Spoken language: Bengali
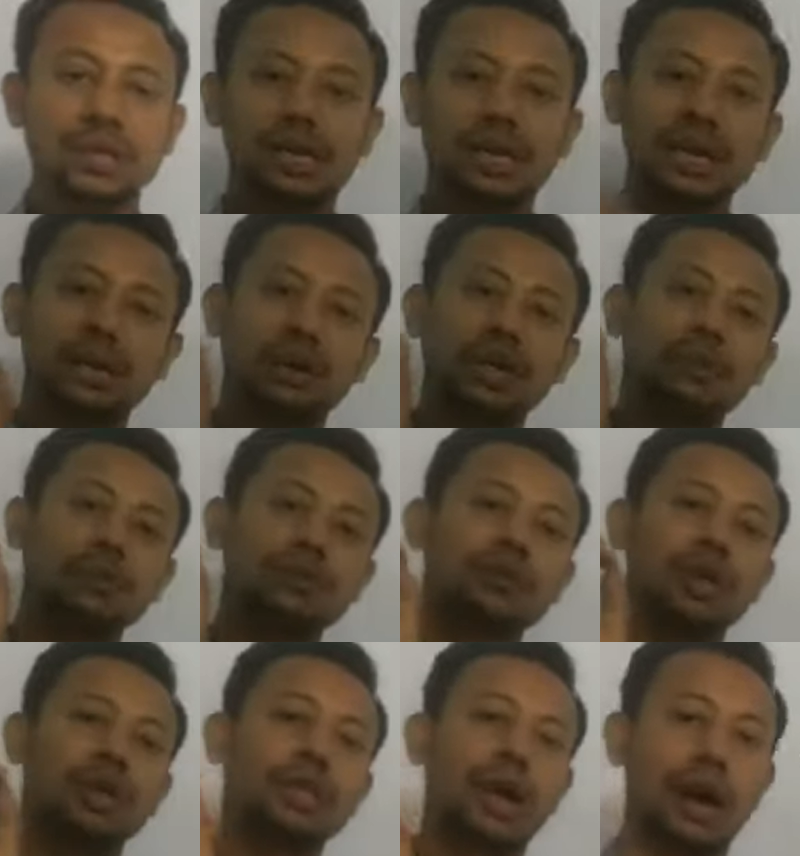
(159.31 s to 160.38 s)
কী কী
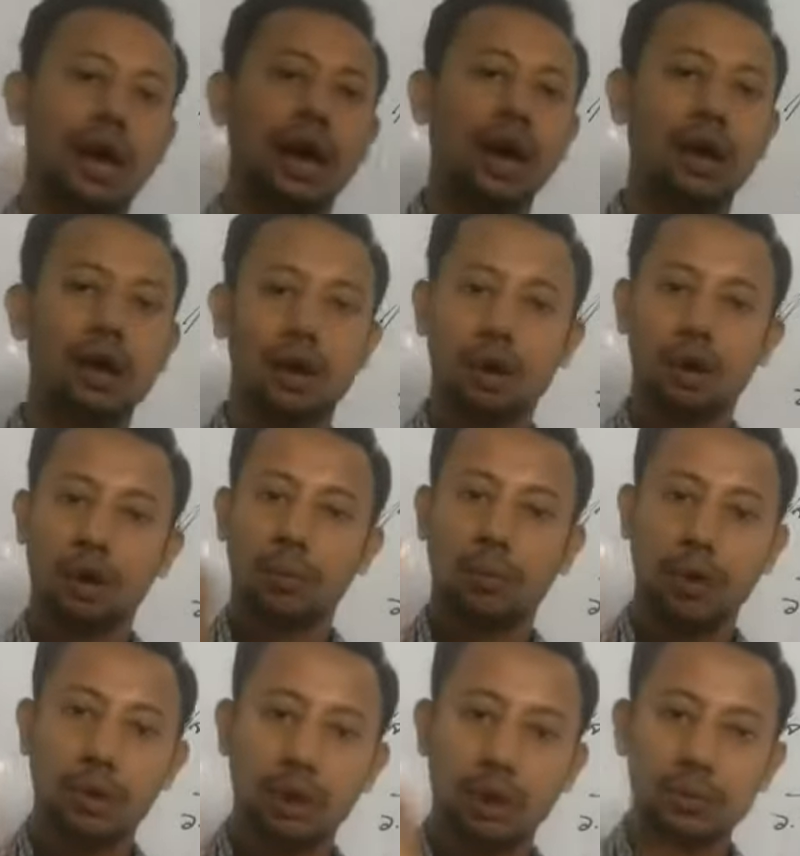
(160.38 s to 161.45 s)
বিষয় দ্বারা
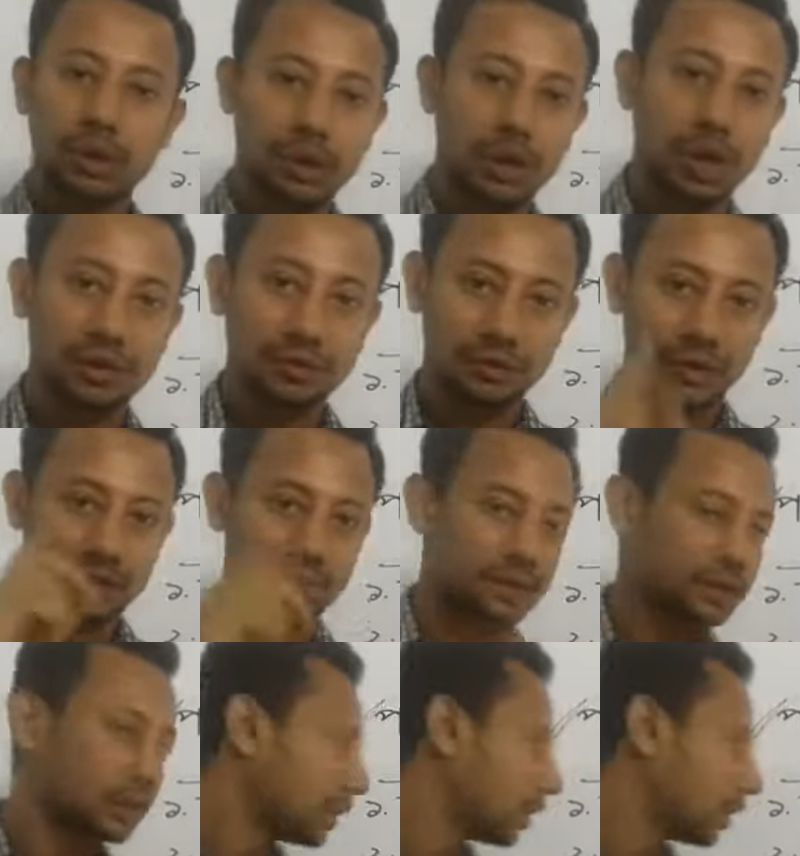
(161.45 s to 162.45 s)
প্রভাবিত হয় ফার্স্ট